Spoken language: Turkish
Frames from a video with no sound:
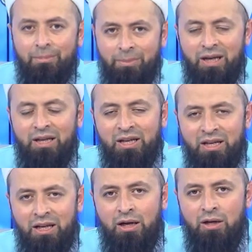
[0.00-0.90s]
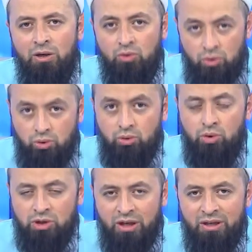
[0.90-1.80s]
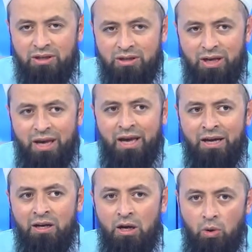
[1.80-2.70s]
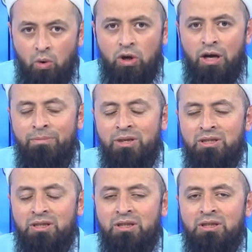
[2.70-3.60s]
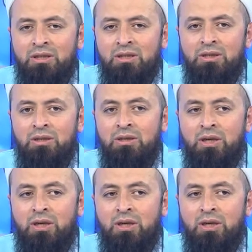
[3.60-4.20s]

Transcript: paralarıyla kurduysanız eğer oraya bir e,